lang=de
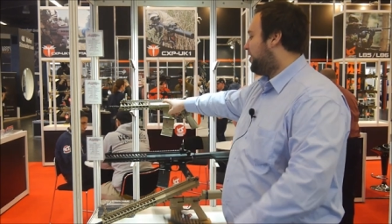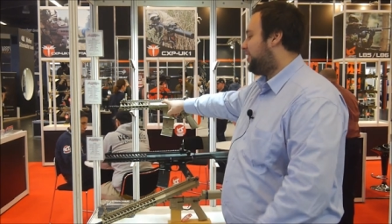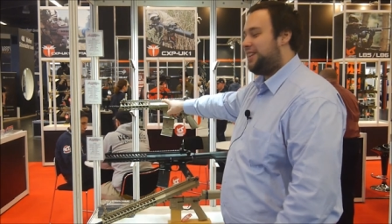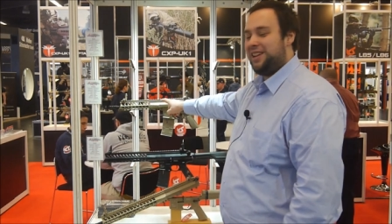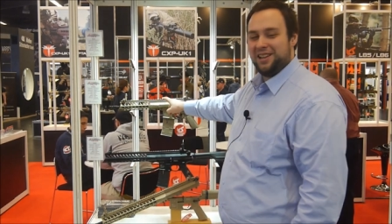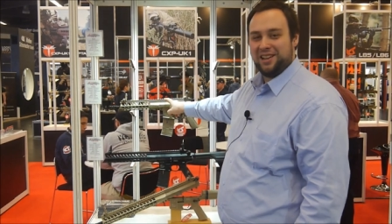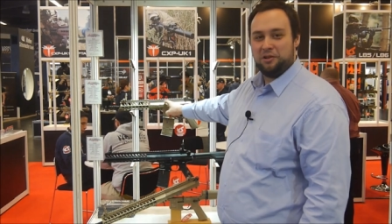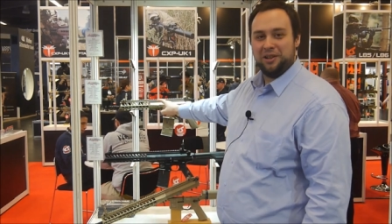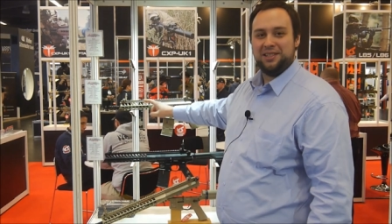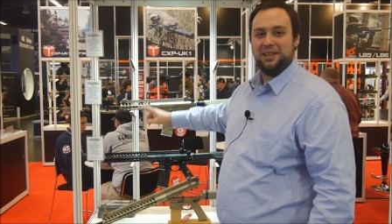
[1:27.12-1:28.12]
die
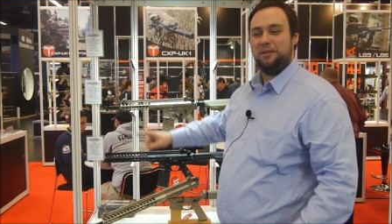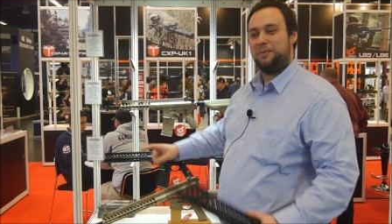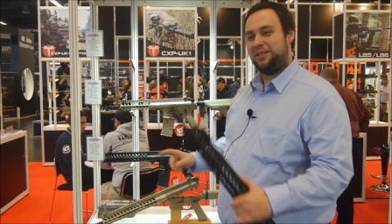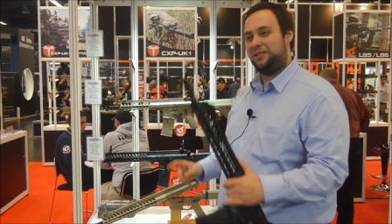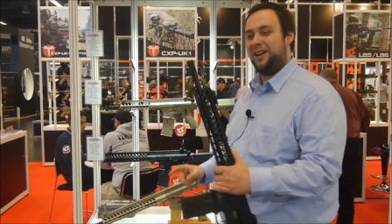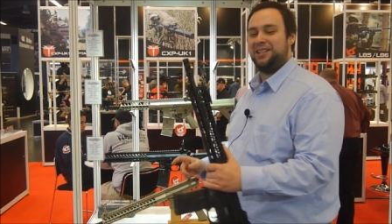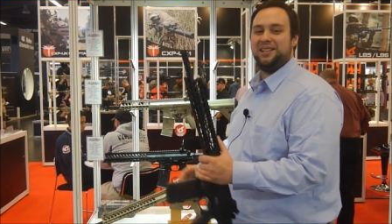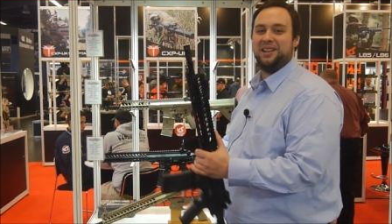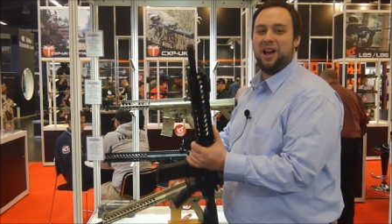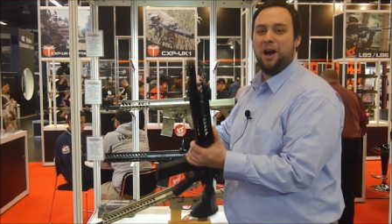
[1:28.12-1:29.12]
kurze bzw. eine
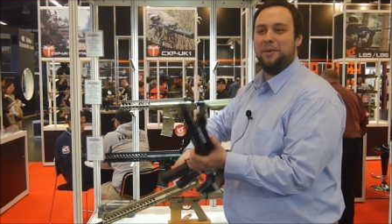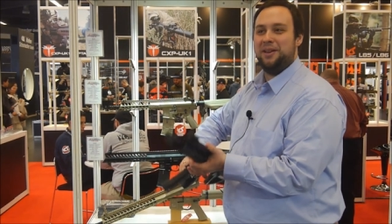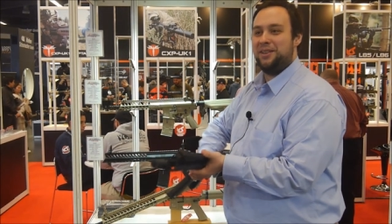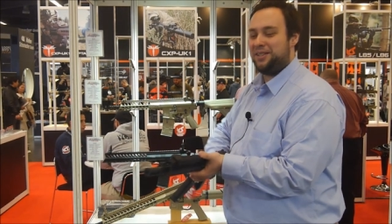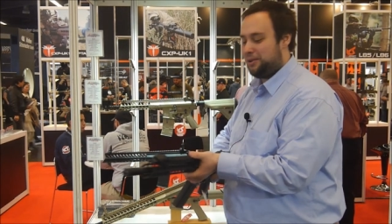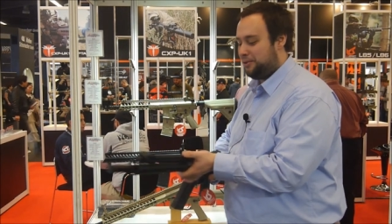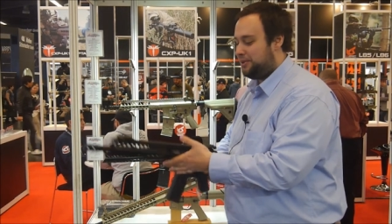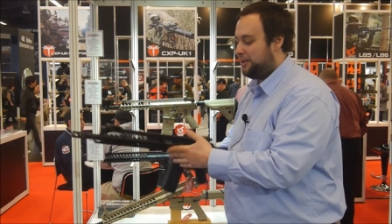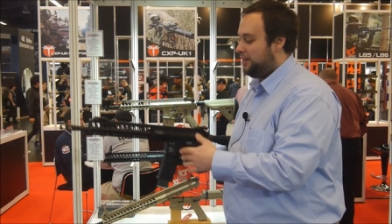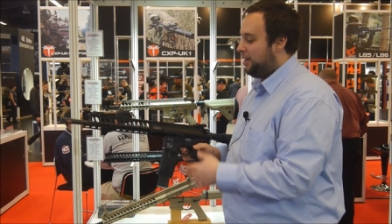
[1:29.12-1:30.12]
Carbine-Version
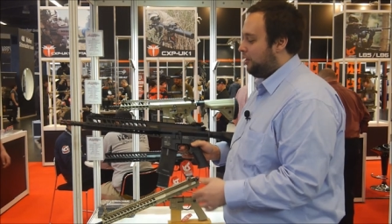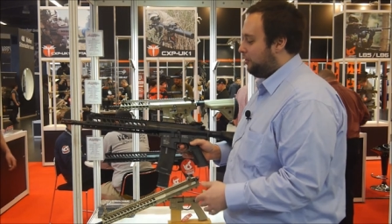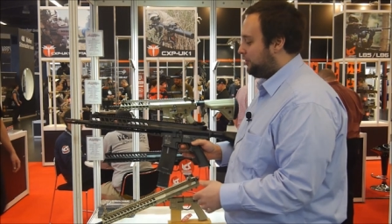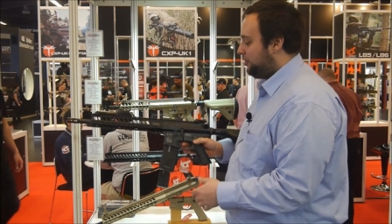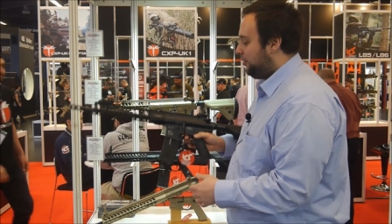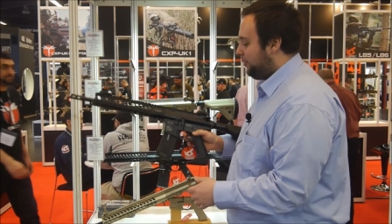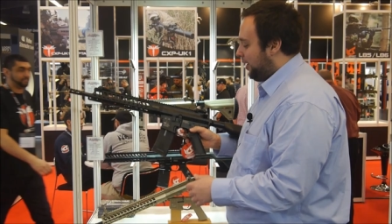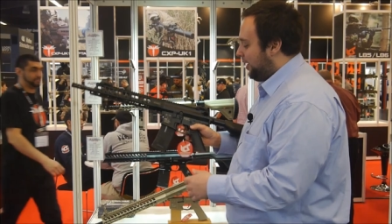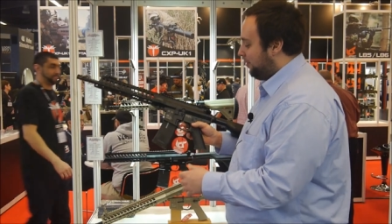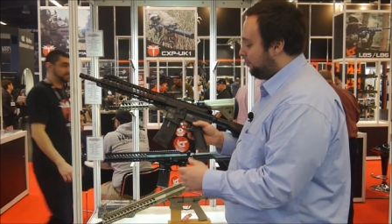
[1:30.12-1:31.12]
und so.
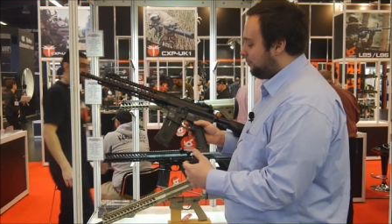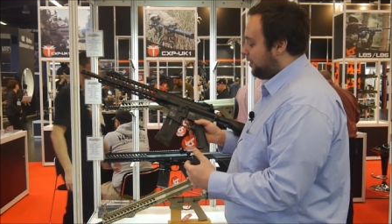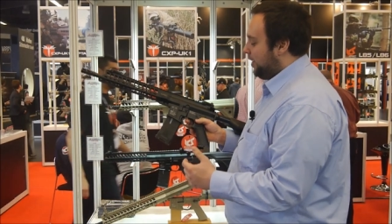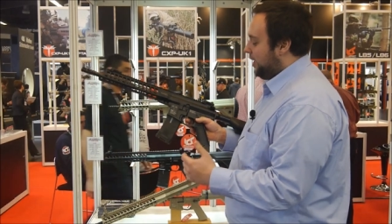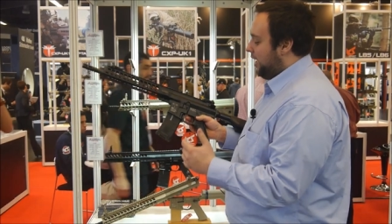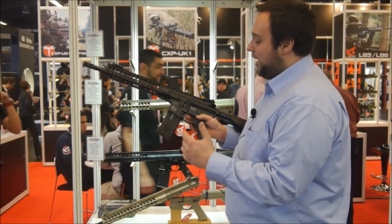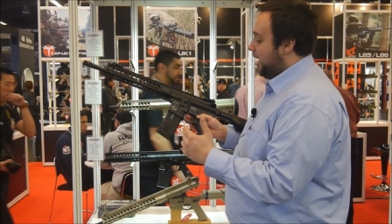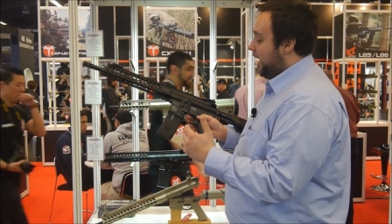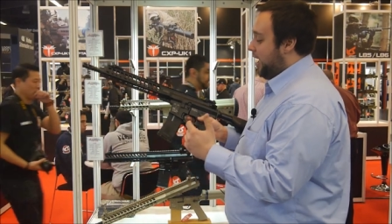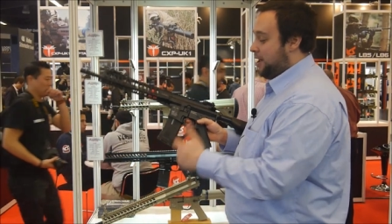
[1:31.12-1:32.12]
Naja.
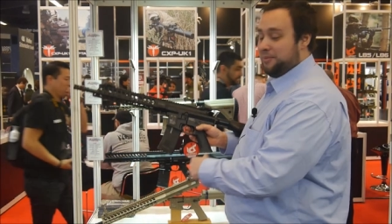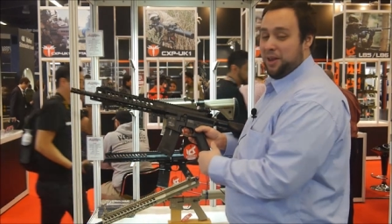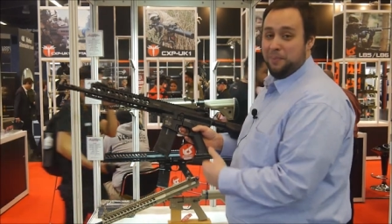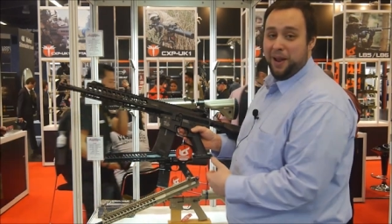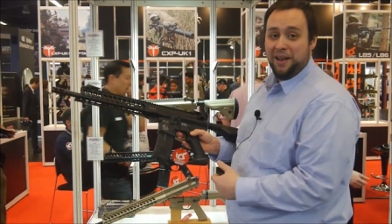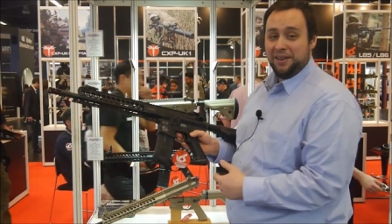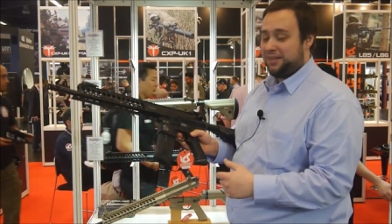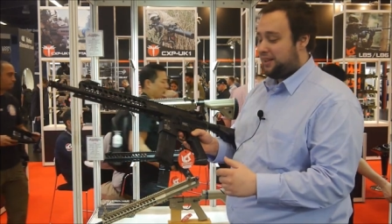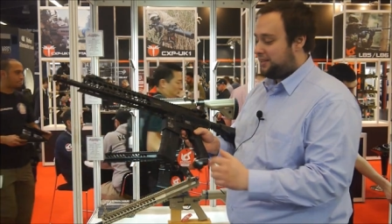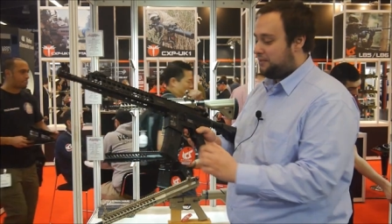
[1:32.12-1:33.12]
Ah, ähm, geplant ist,
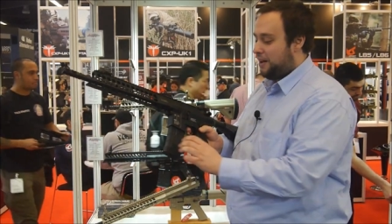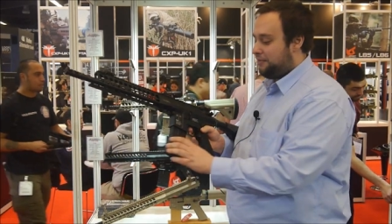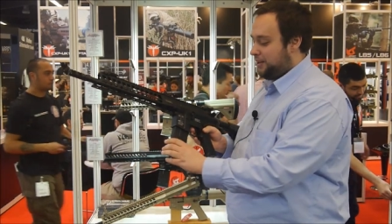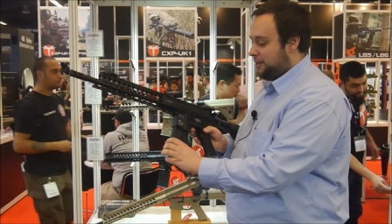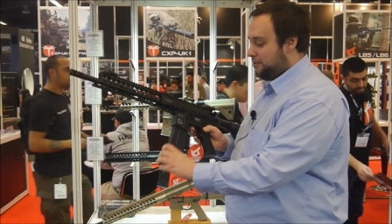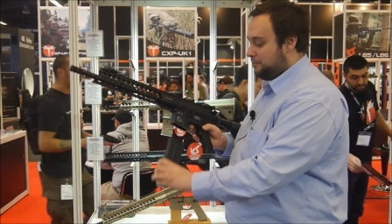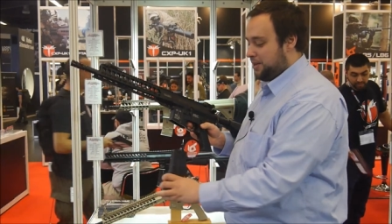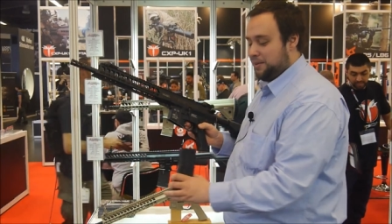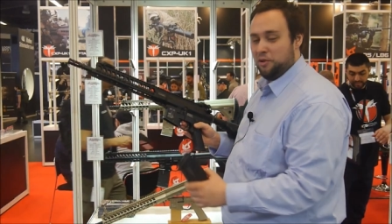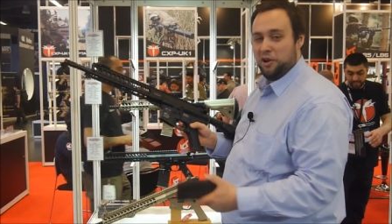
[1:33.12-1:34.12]
dass die Waffe mit
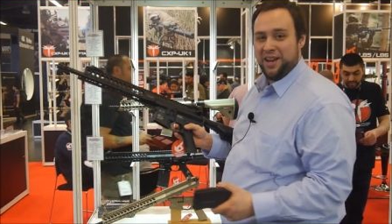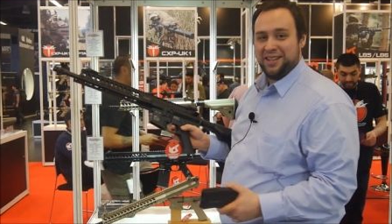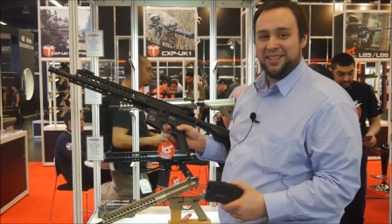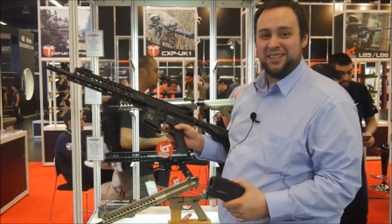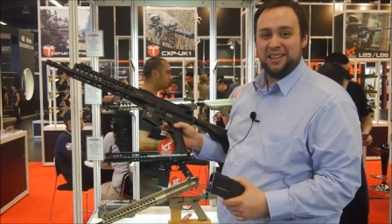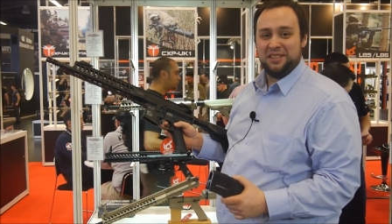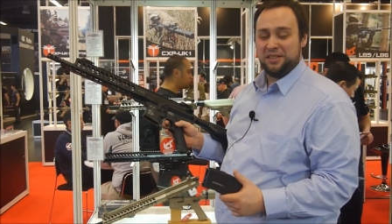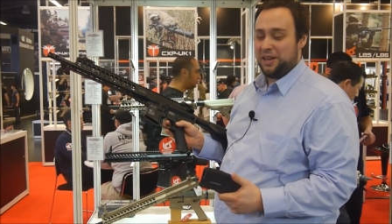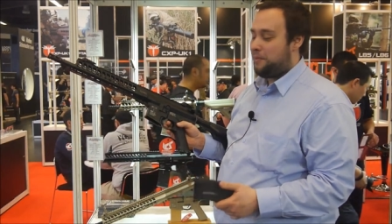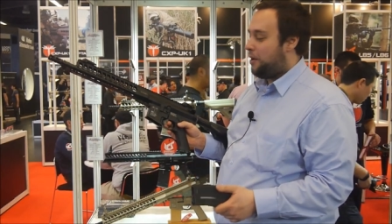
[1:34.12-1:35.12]
dem neuen
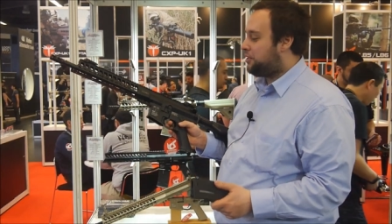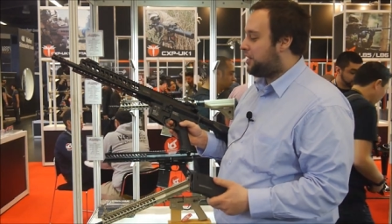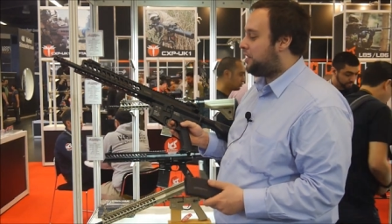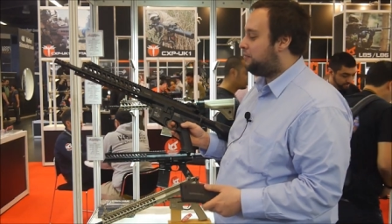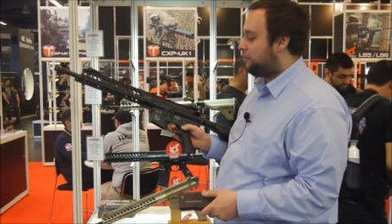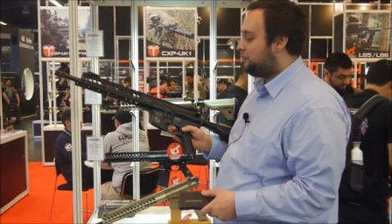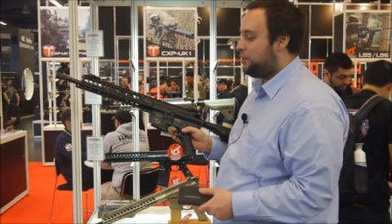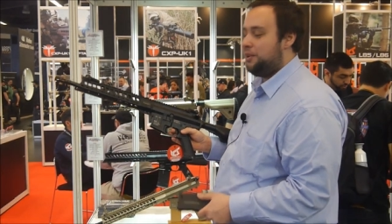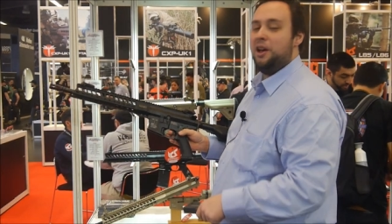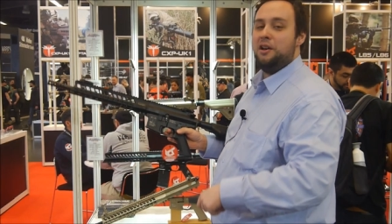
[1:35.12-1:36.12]
SSS-System ausgeliefert wird.
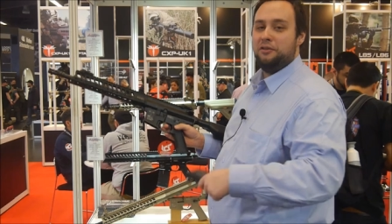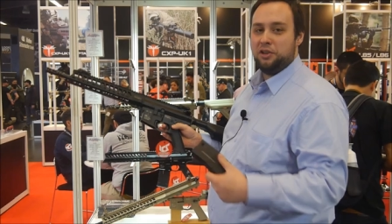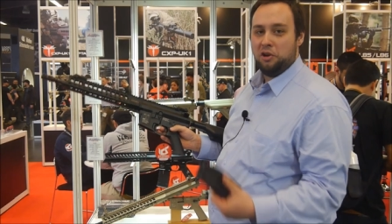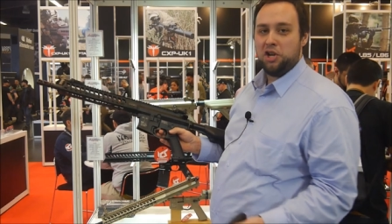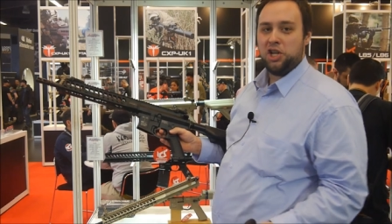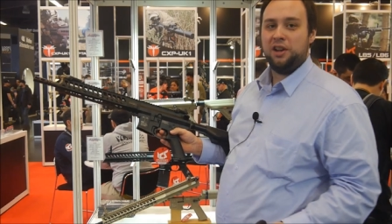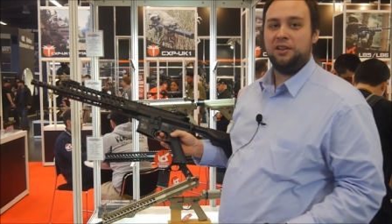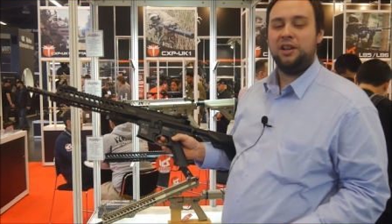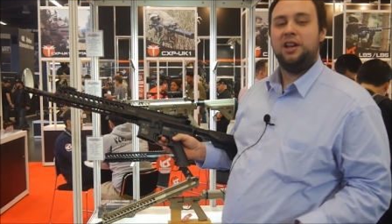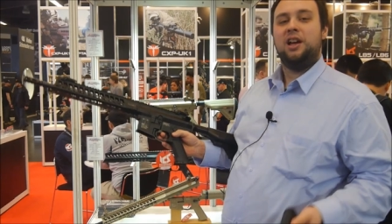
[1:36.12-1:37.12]
Für Deutschland
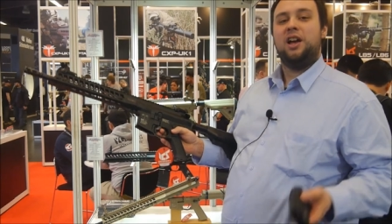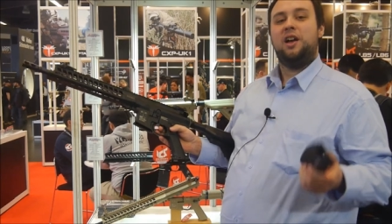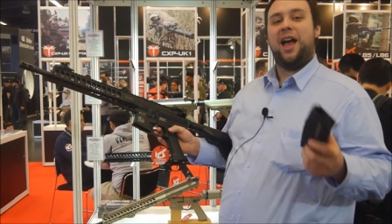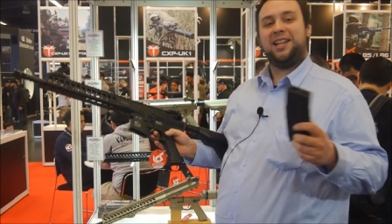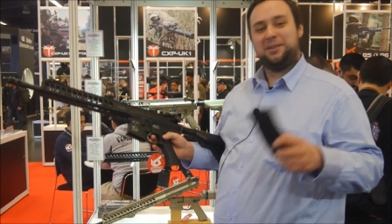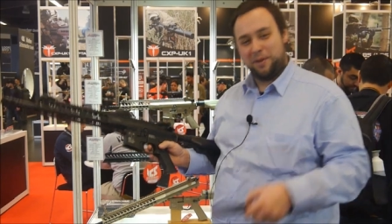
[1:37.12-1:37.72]
erstmal